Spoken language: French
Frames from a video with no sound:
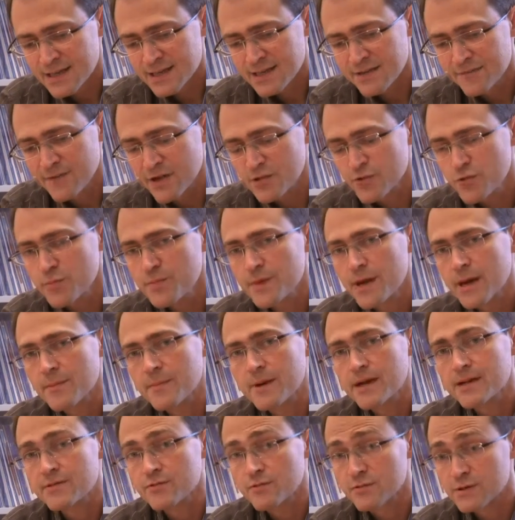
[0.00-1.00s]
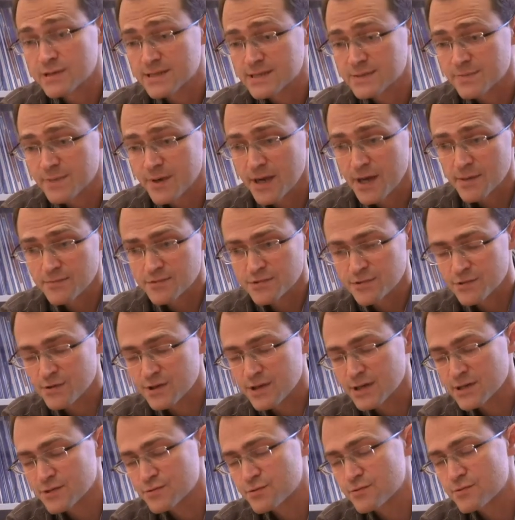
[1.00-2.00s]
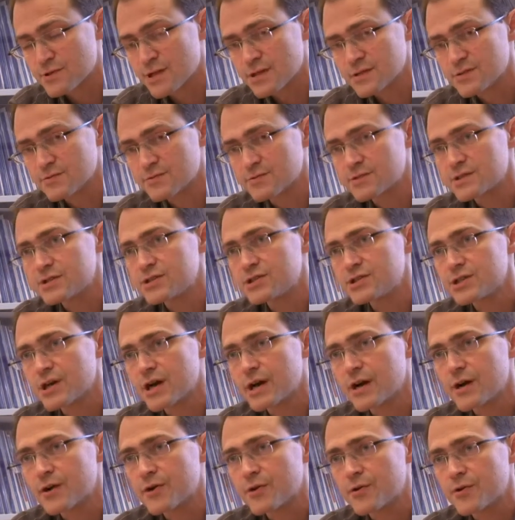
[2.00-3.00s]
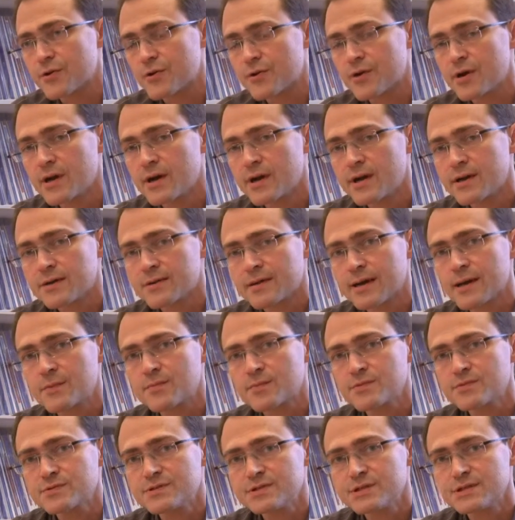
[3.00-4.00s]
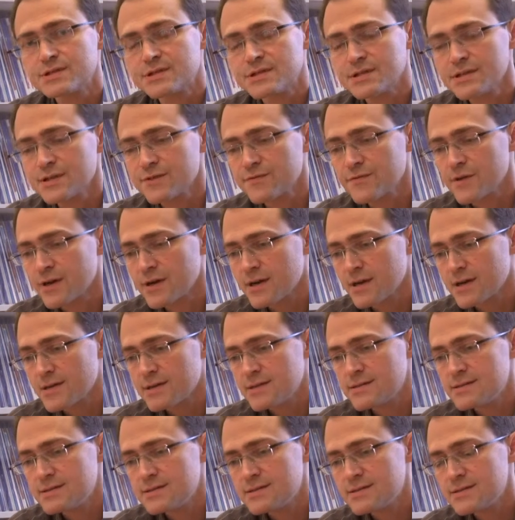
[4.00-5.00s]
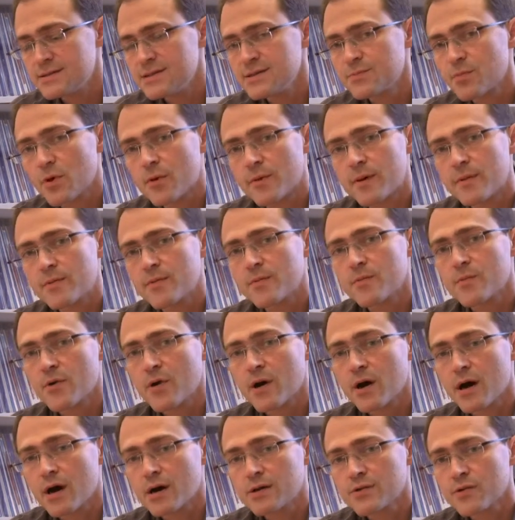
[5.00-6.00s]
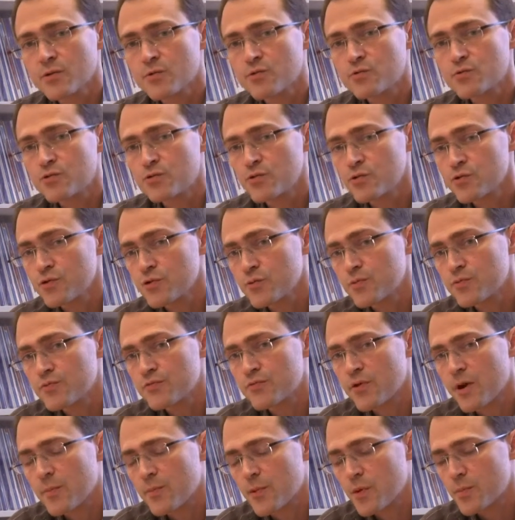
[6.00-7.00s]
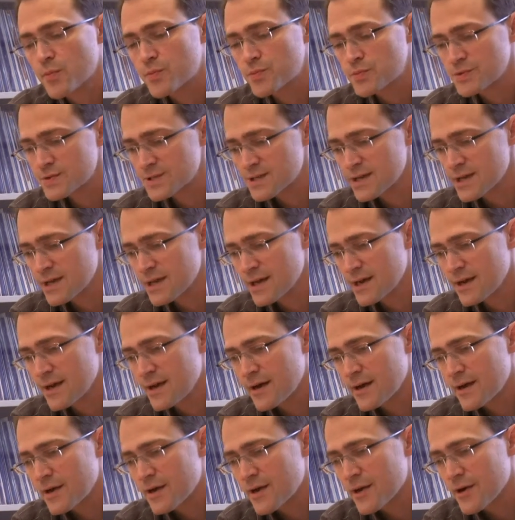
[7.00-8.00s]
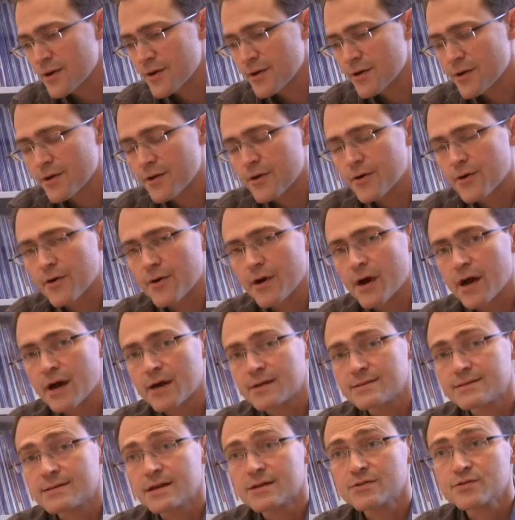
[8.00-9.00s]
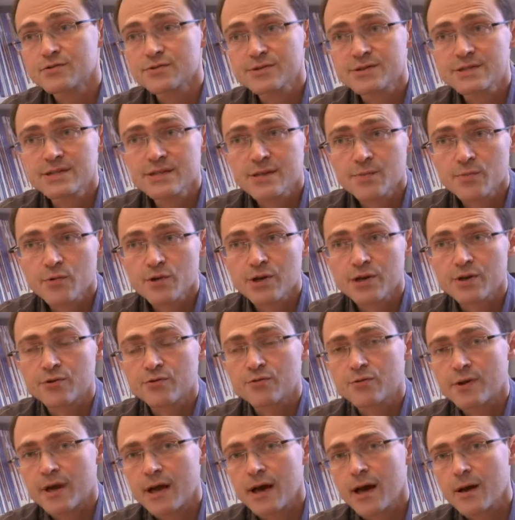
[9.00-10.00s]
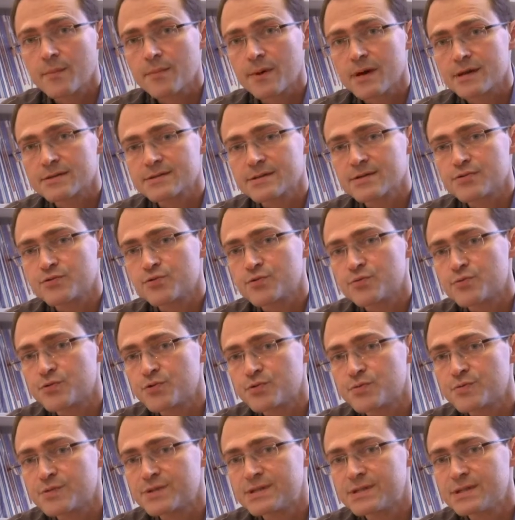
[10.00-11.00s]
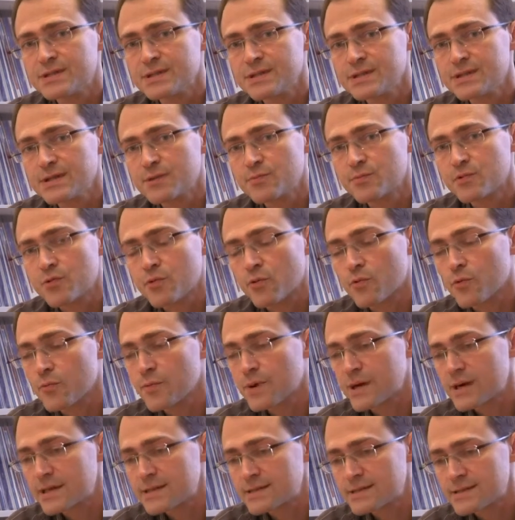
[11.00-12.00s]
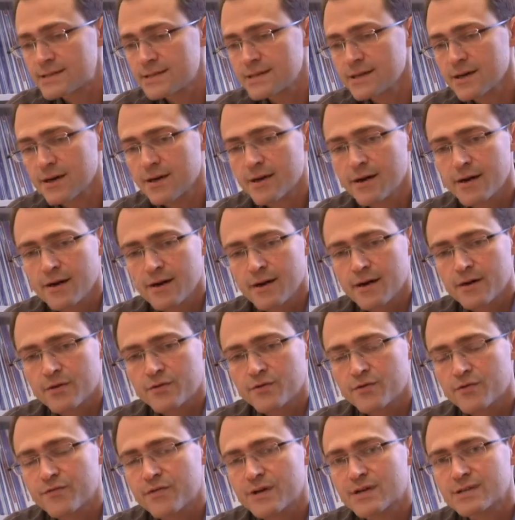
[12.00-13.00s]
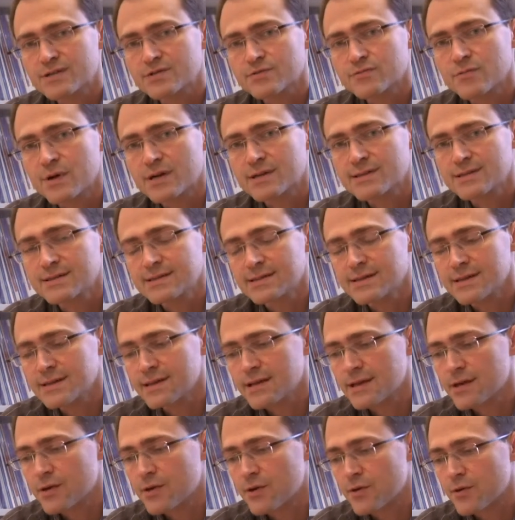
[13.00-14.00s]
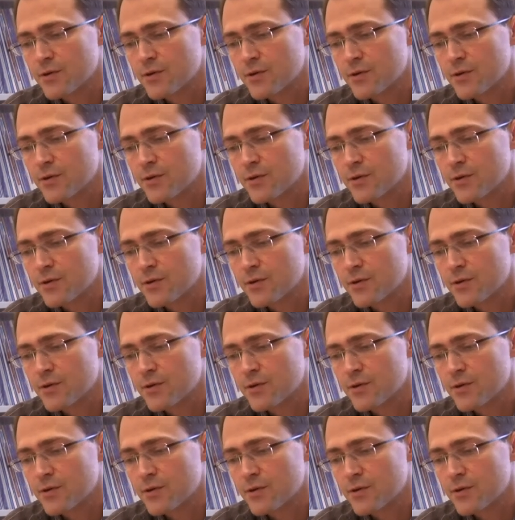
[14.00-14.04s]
qui va nous permettre, on l'espère, puisque les résultats sont déjà euh, très positifs, d'ici probablement un an ou deux, de pouvoir proposer euh, un diagnostic moléculaire à partir de biopsies qui pourront prédire de façon assez